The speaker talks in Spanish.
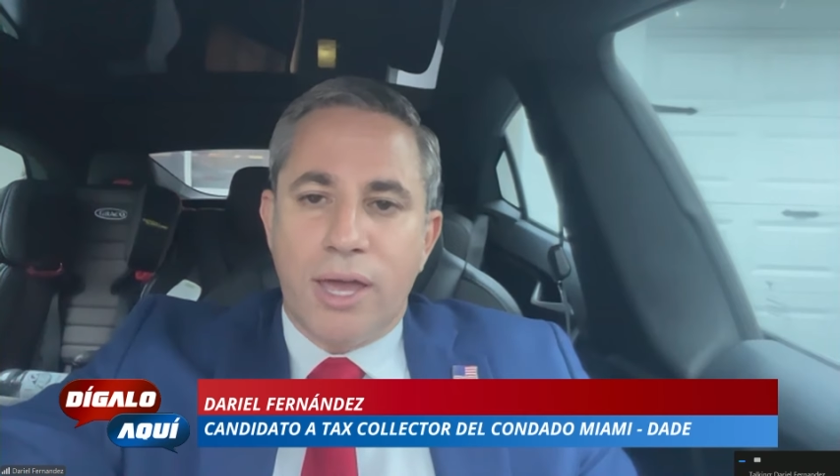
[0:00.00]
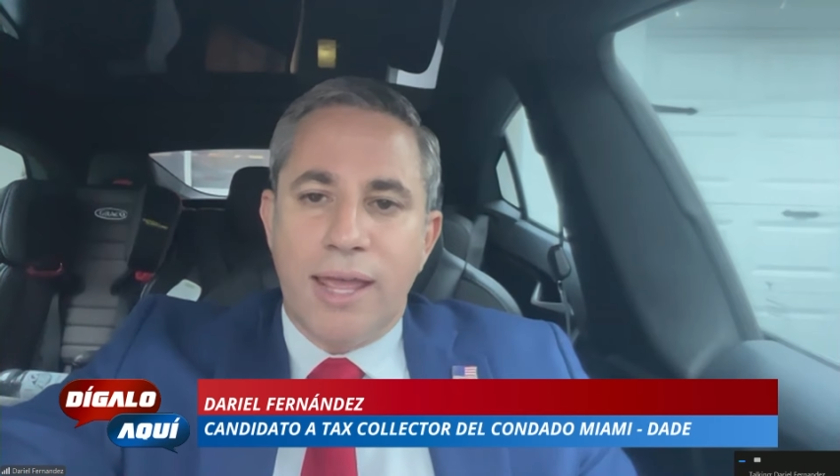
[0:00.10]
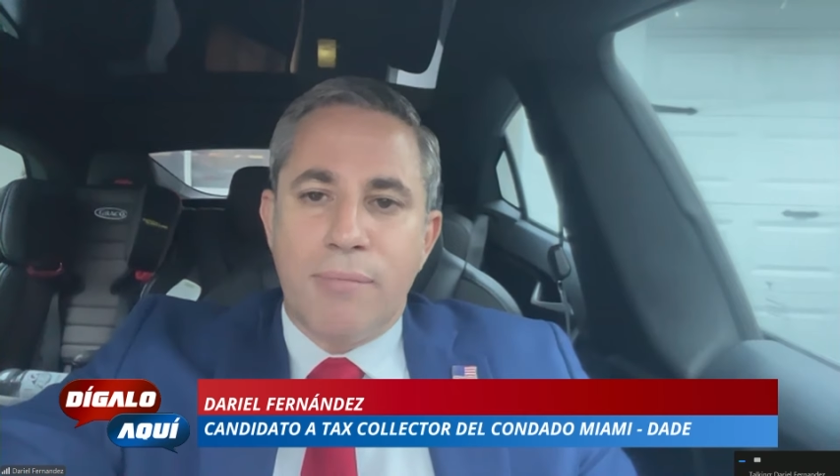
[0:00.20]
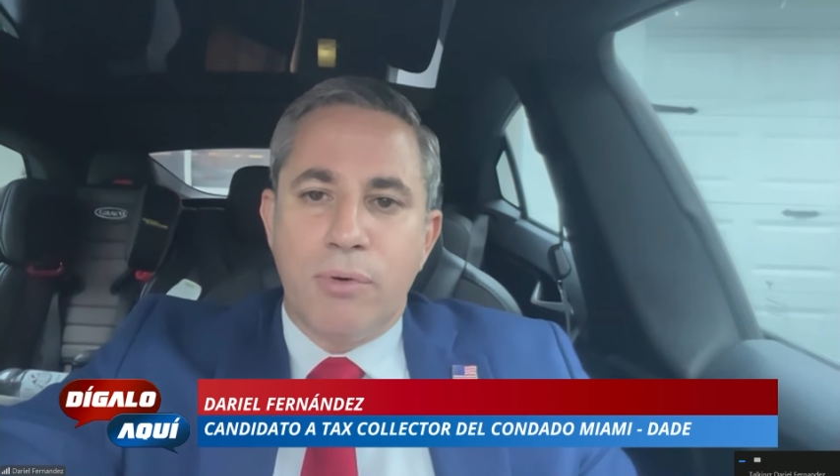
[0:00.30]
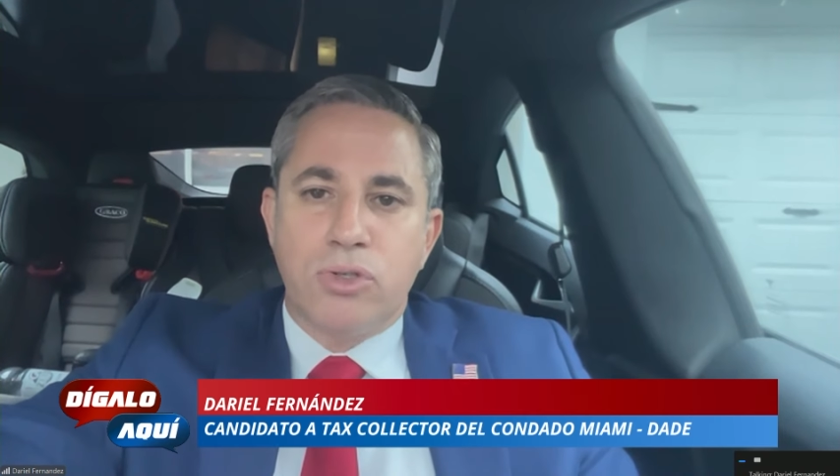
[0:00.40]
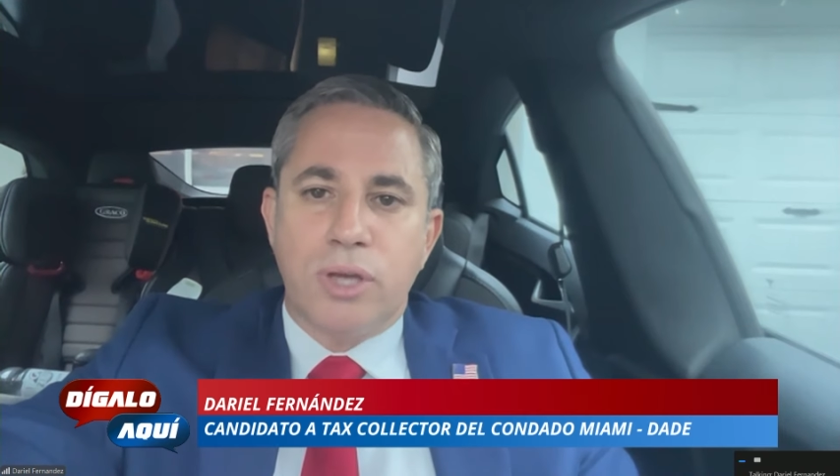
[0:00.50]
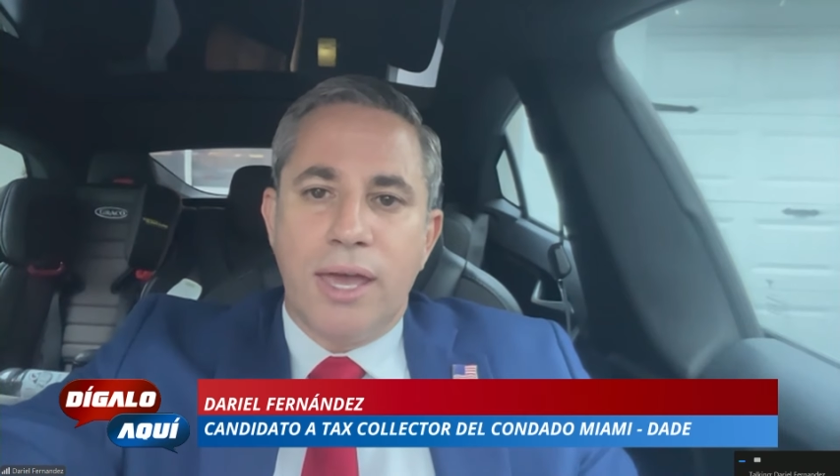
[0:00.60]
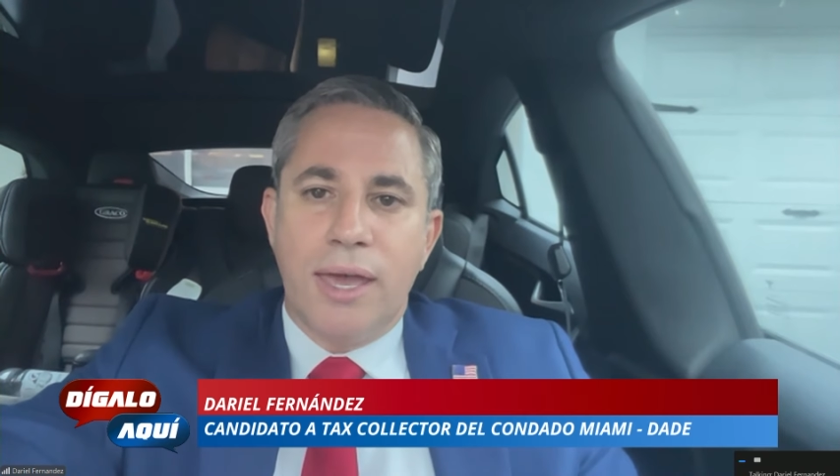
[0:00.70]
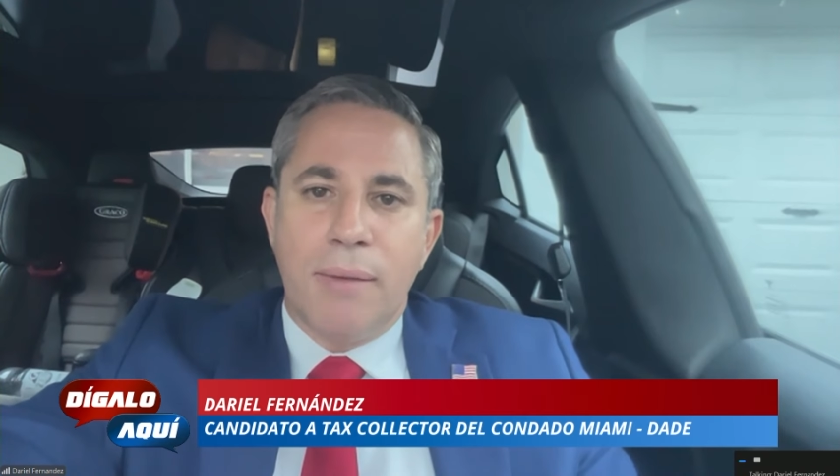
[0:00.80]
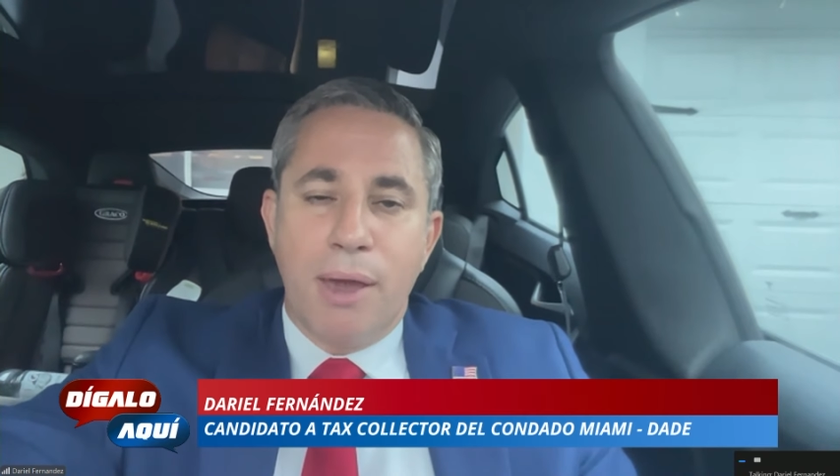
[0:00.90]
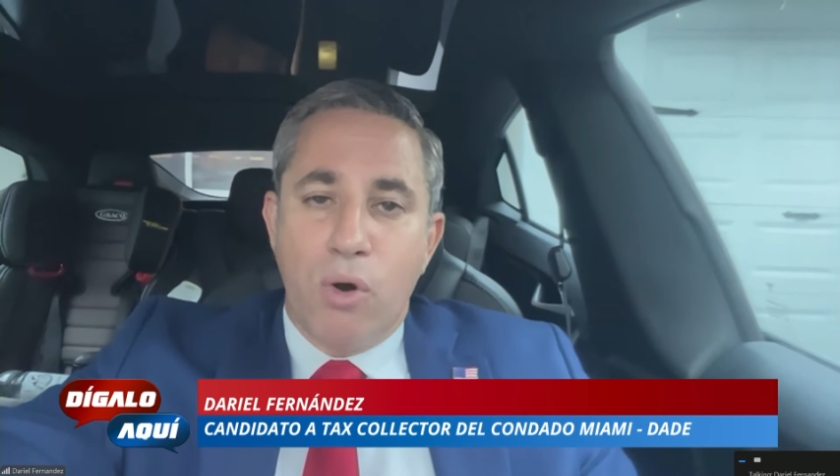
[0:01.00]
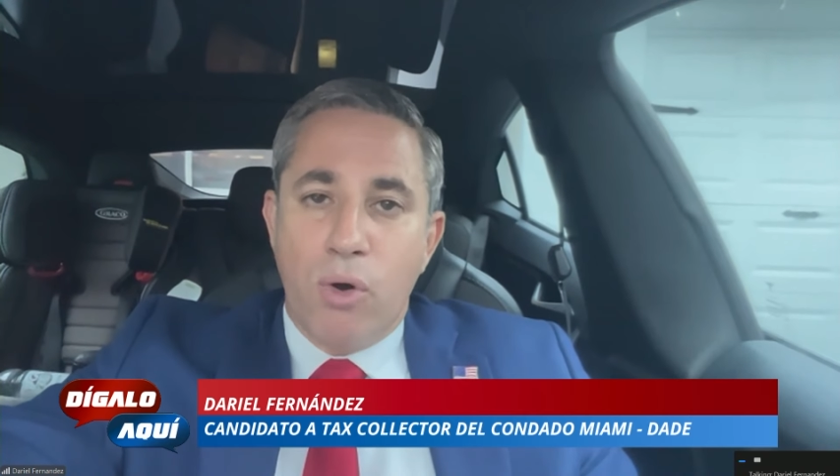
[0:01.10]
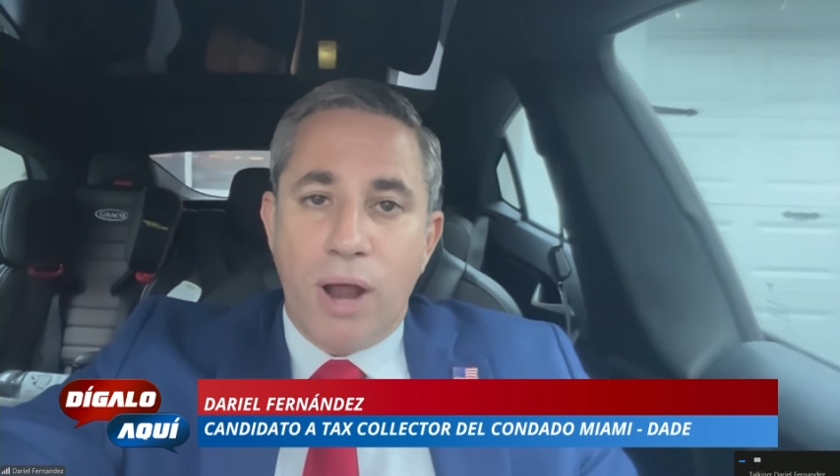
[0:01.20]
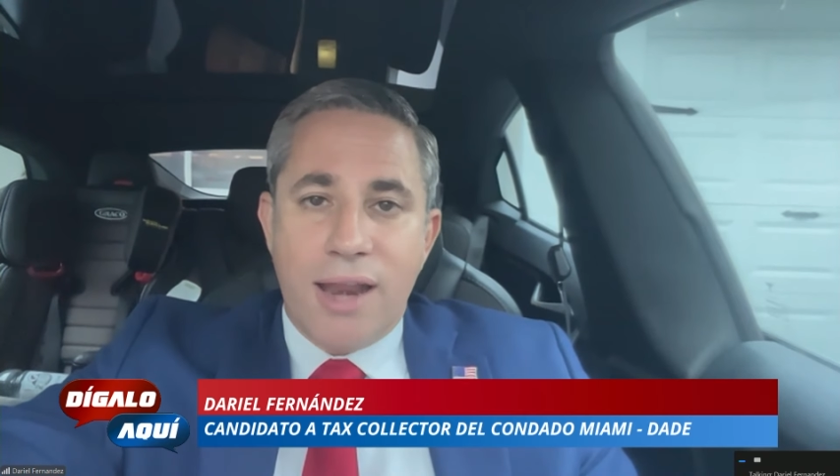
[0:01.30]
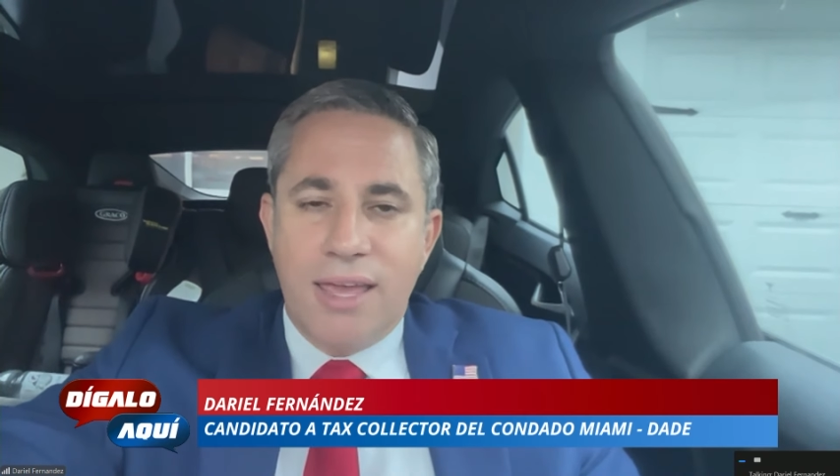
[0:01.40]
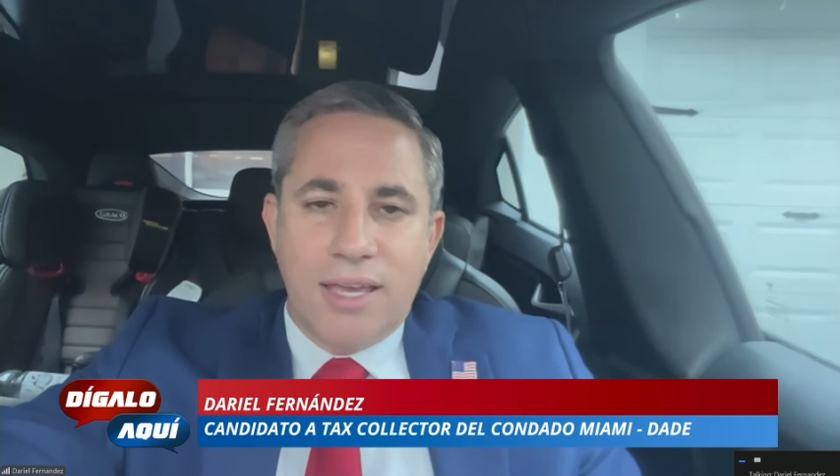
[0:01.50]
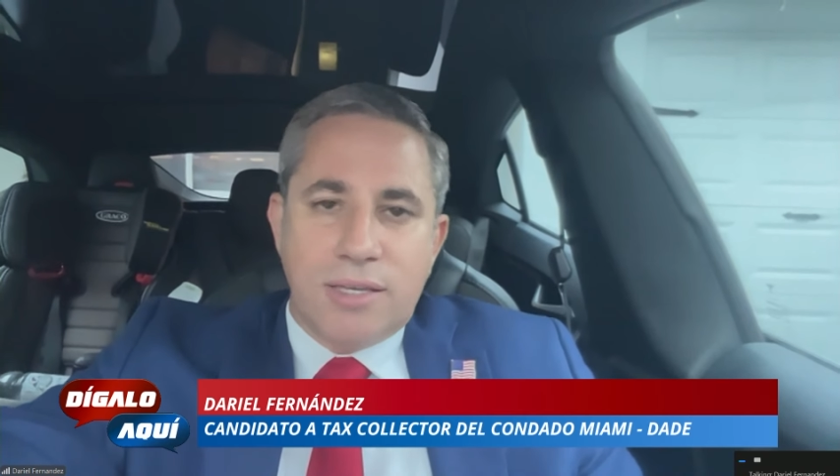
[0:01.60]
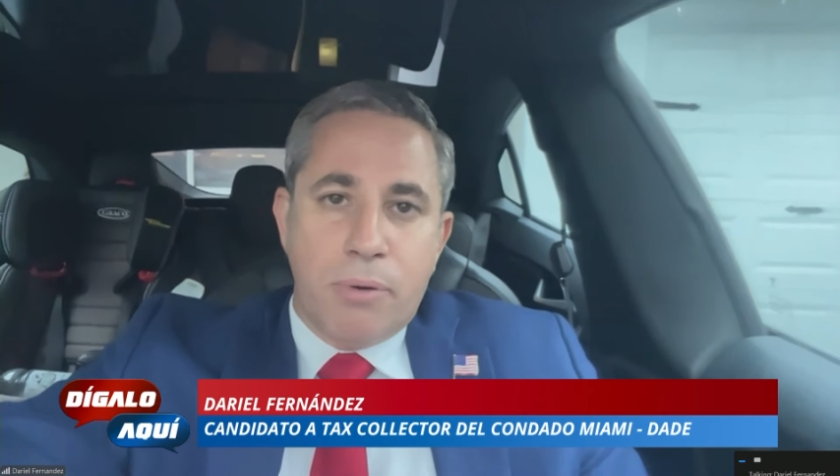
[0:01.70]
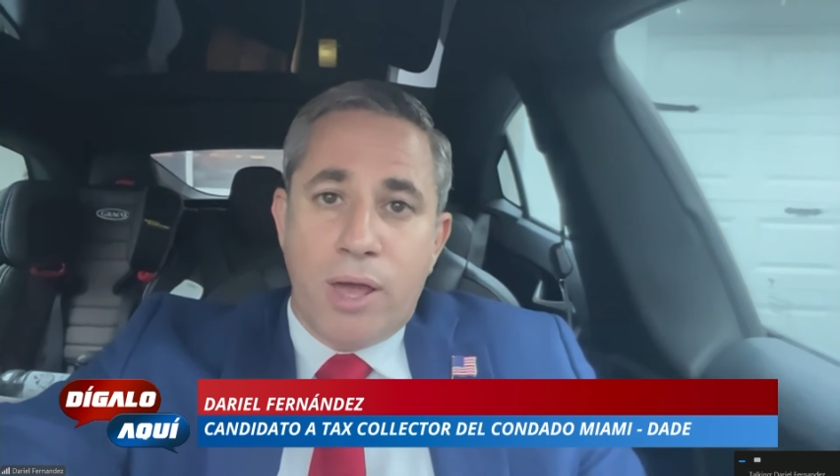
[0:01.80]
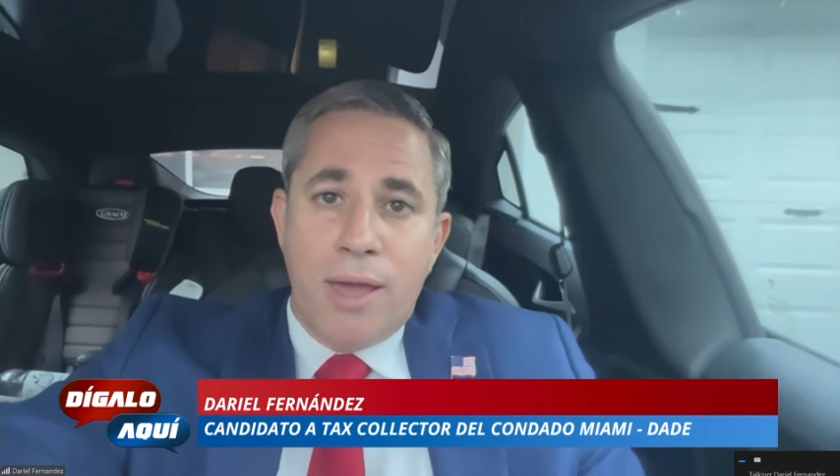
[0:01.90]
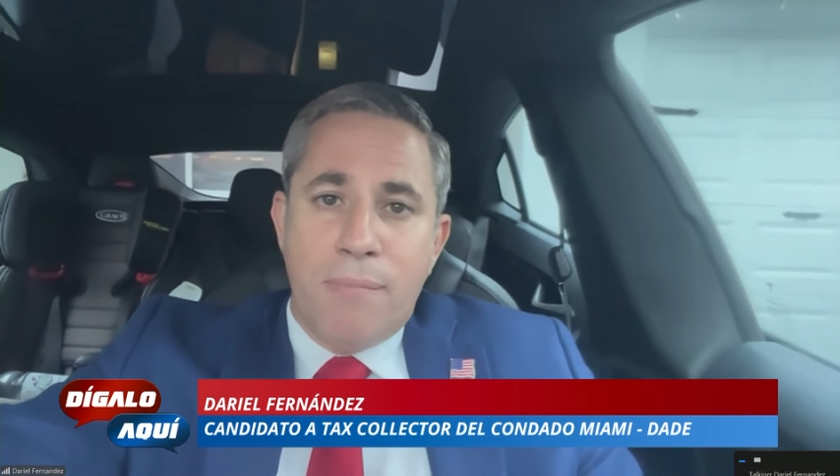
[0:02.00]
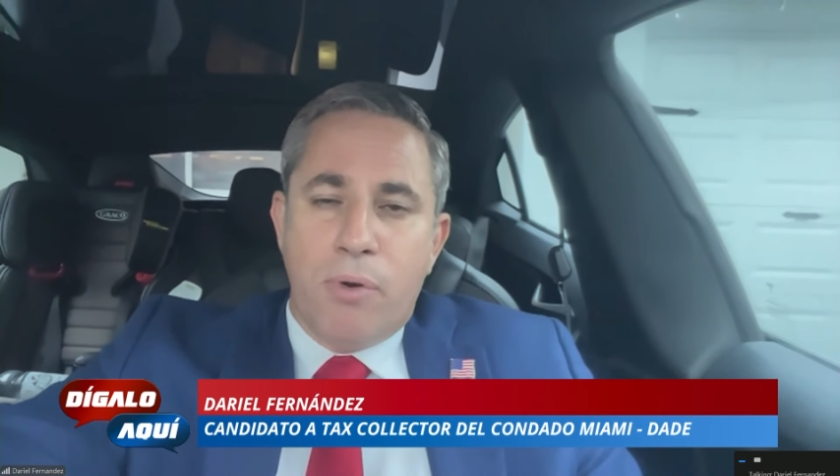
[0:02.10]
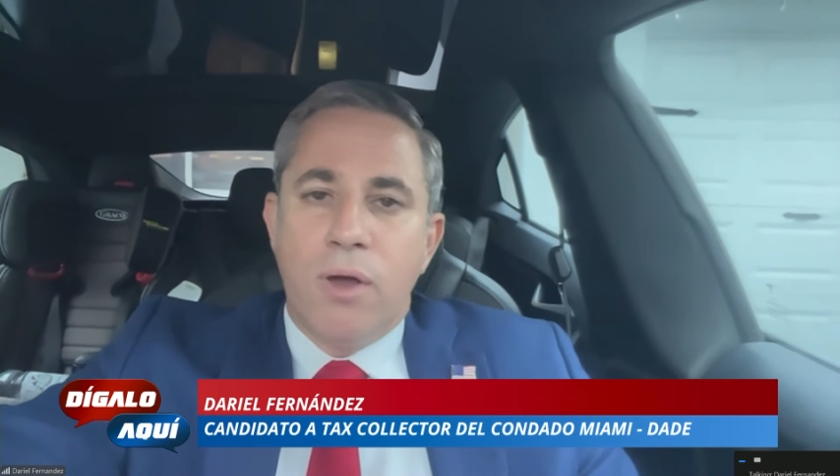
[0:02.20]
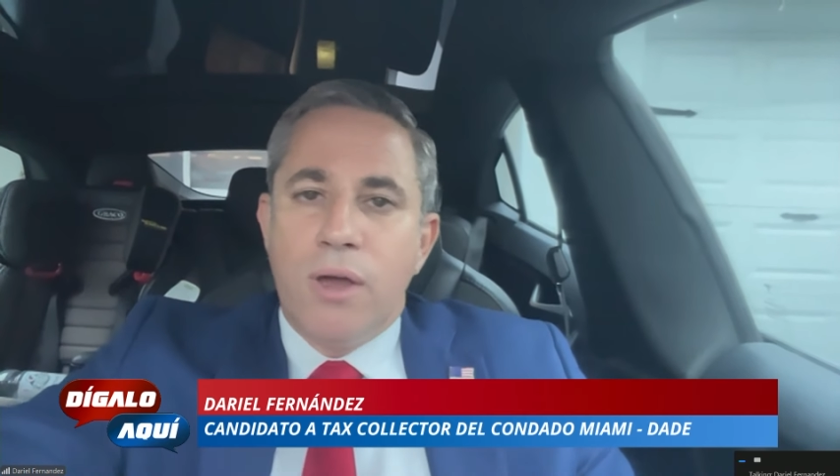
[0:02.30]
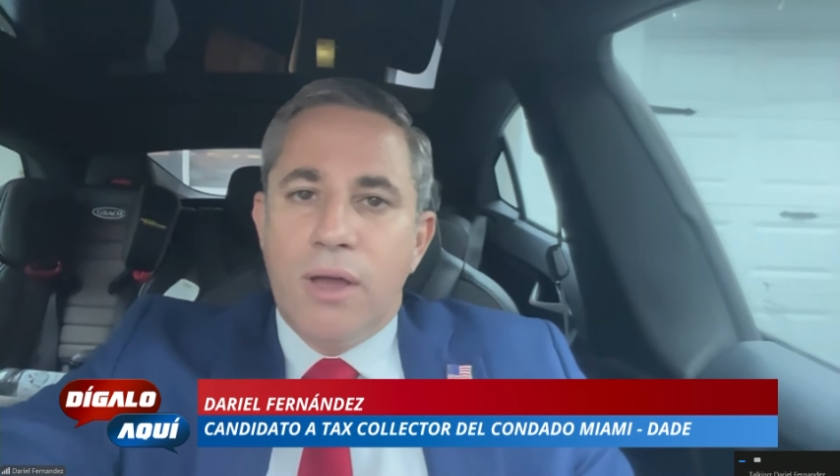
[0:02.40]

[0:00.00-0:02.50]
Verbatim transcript: queremos eh, mejorar y es, por ejemplo,